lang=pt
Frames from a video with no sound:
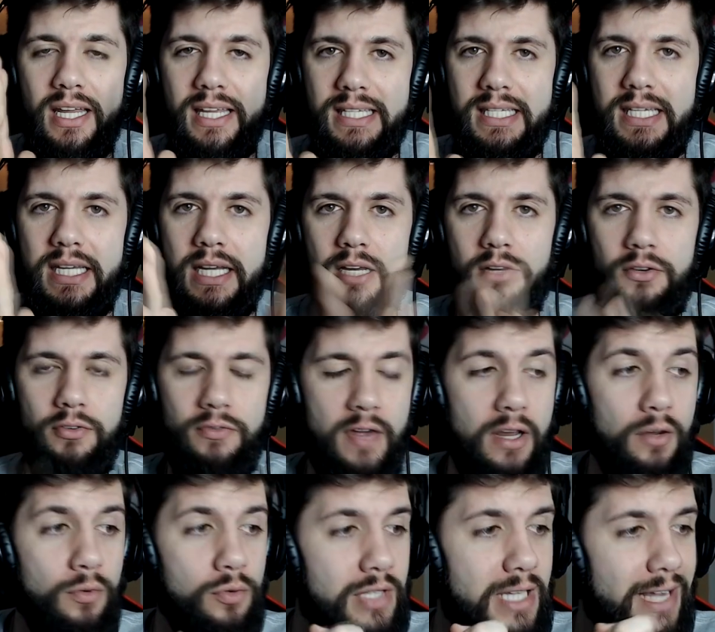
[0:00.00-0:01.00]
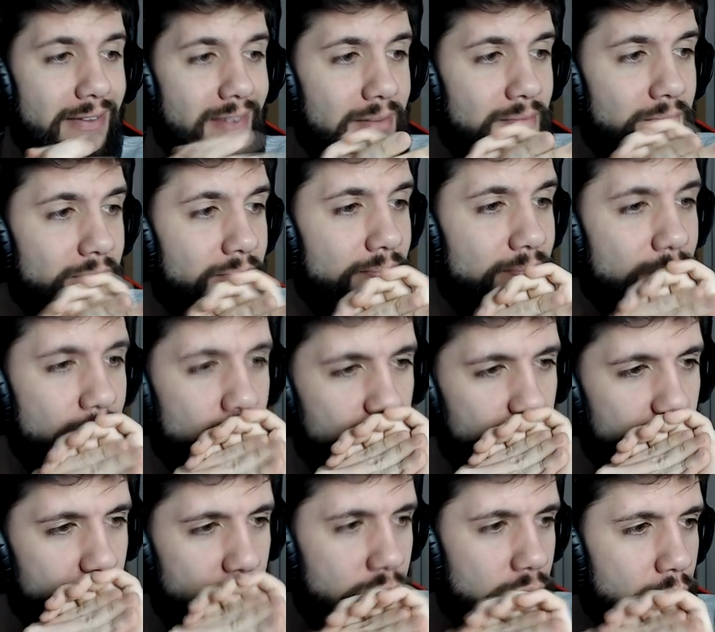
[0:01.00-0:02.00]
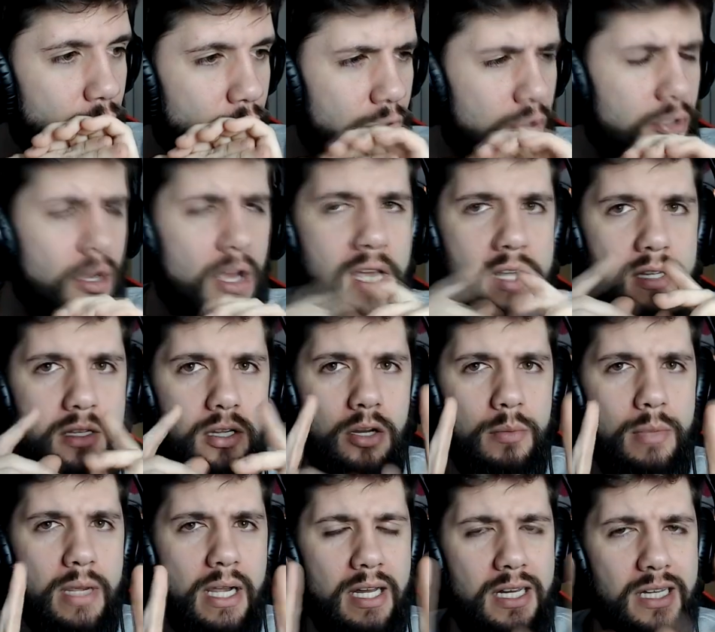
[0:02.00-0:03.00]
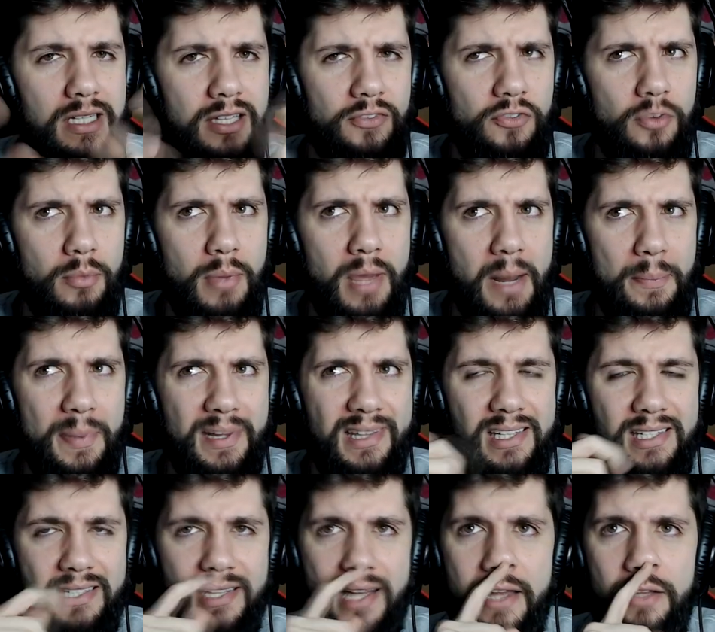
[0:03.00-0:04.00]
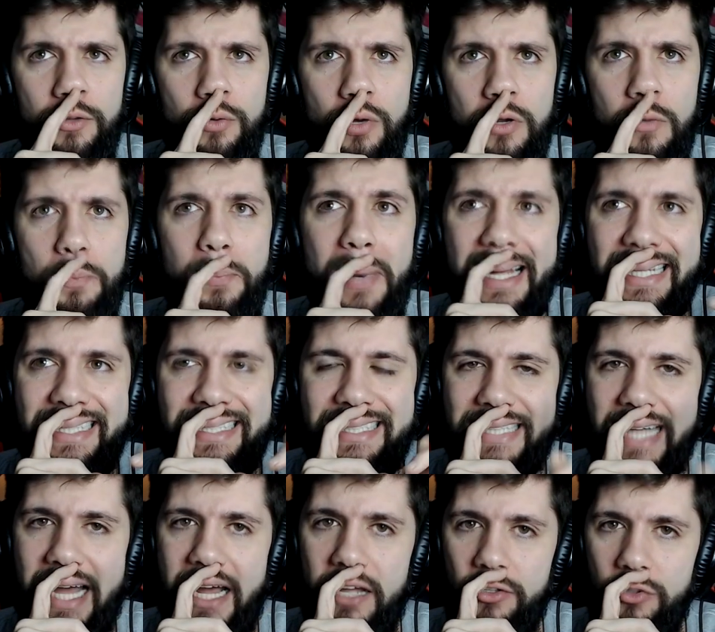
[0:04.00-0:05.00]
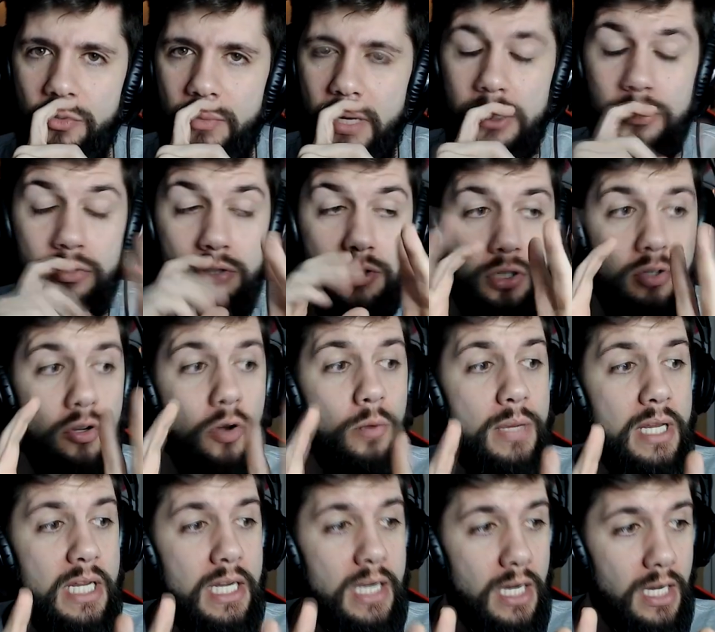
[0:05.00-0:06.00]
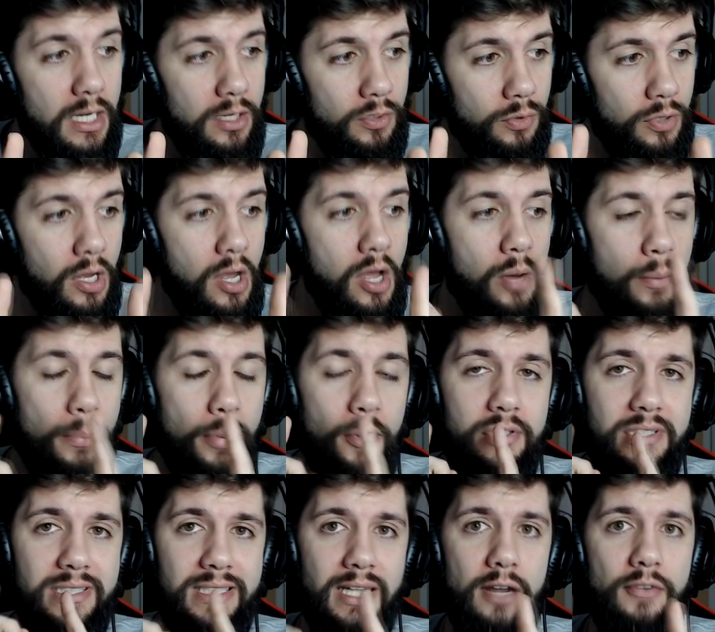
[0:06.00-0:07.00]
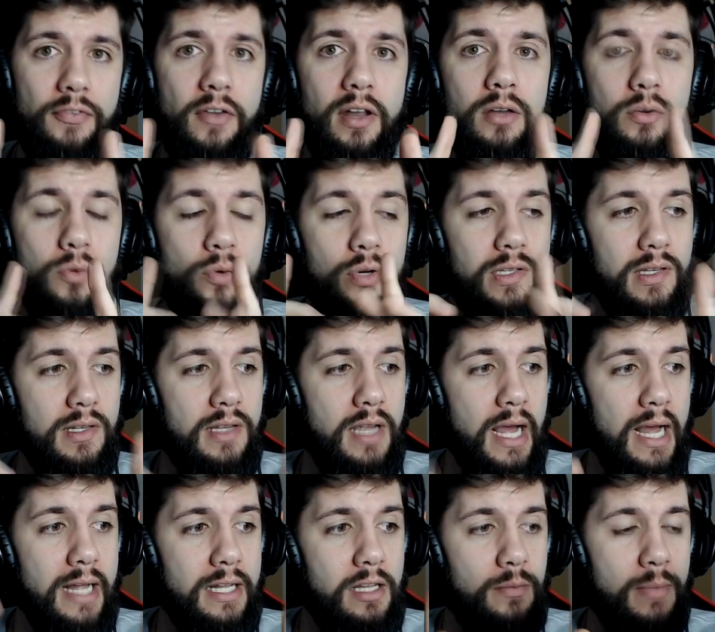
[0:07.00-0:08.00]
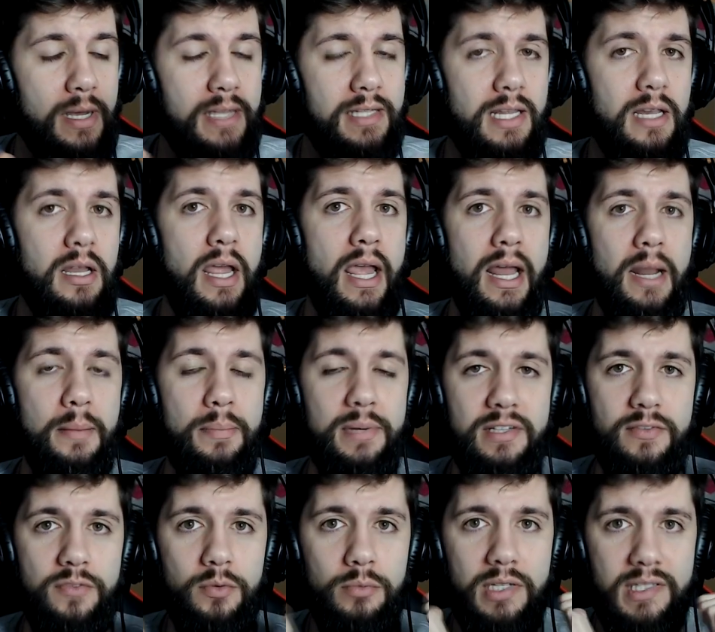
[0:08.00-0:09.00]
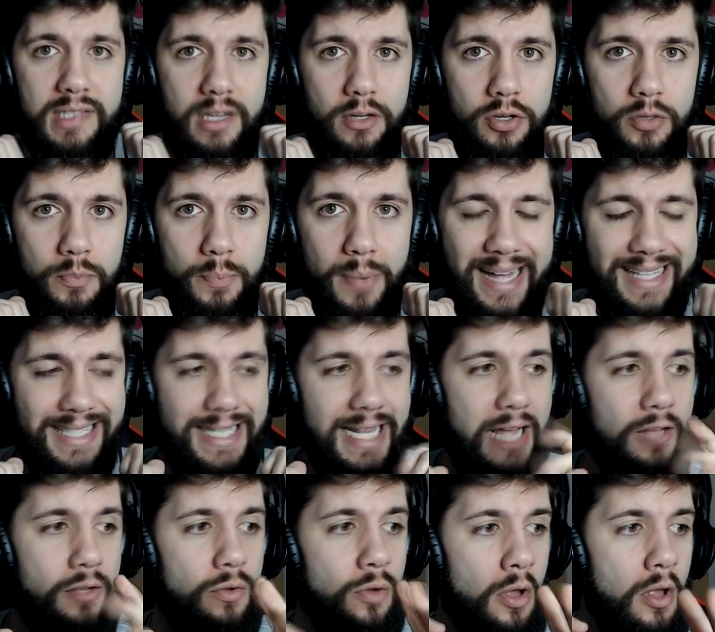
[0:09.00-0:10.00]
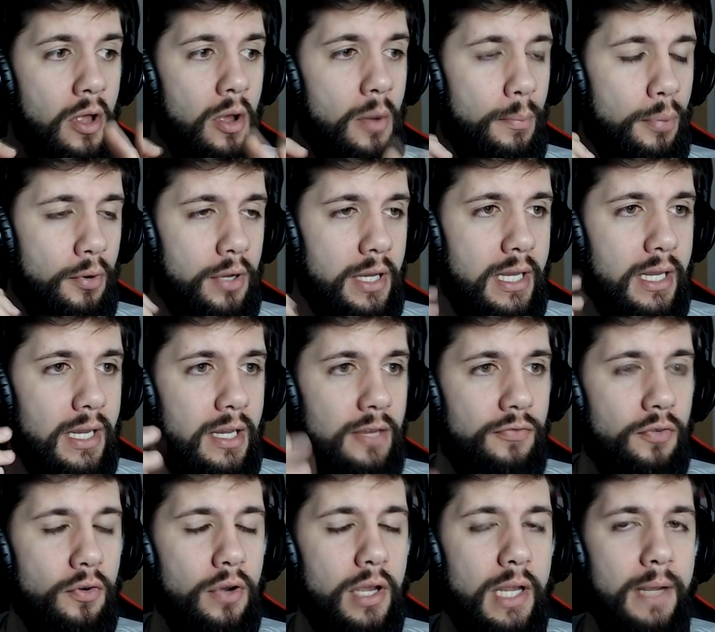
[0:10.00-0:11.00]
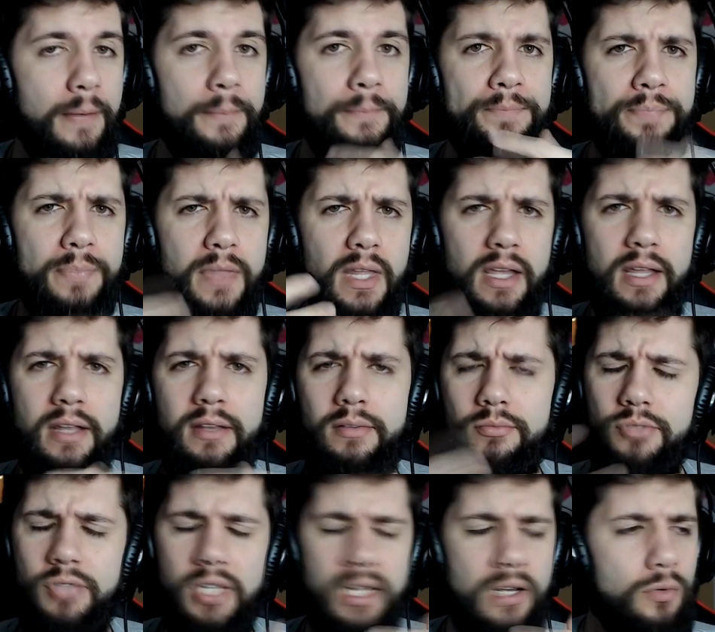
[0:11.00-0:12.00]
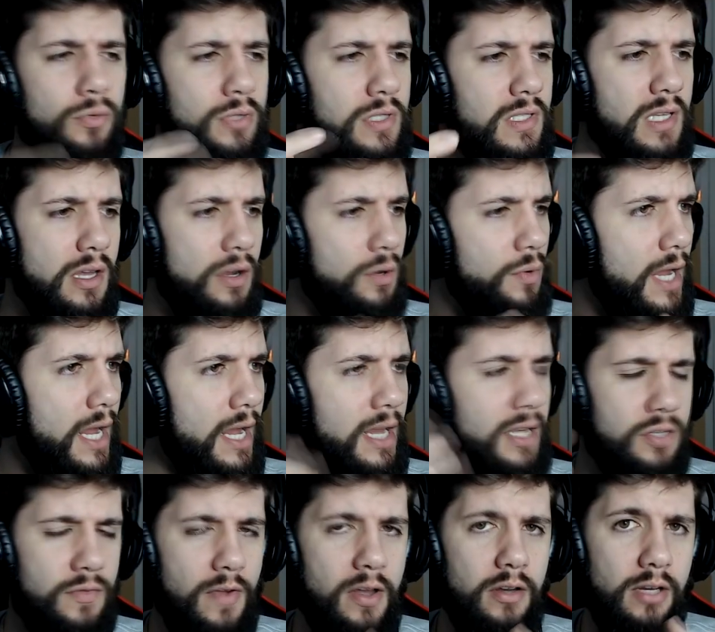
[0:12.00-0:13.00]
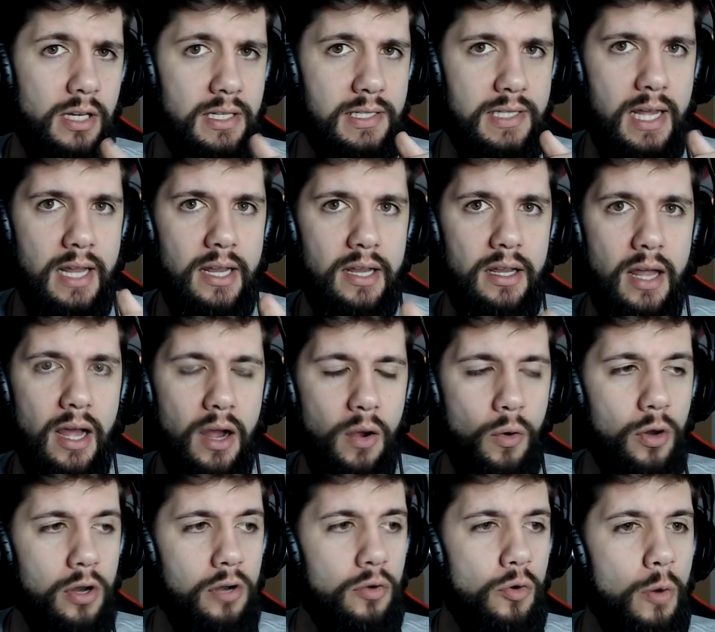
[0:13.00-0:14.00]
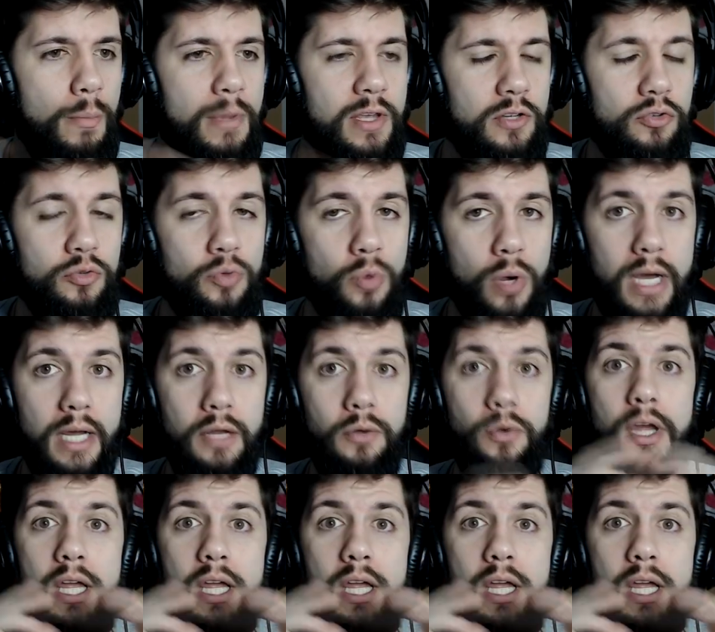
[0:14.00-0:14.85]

esse ano, velho. Eu estava muito, muito. Se eu não me engano, esse filme era pra ter saído ano passado, mano. Se eu não me engano, Posso estar falando coisas erradas, mas ele era pra esse filme ter saído ano passado, porém ele foi. Não sei o que aconteceu, e aí eles tiveram que lançar agora no começo do ano.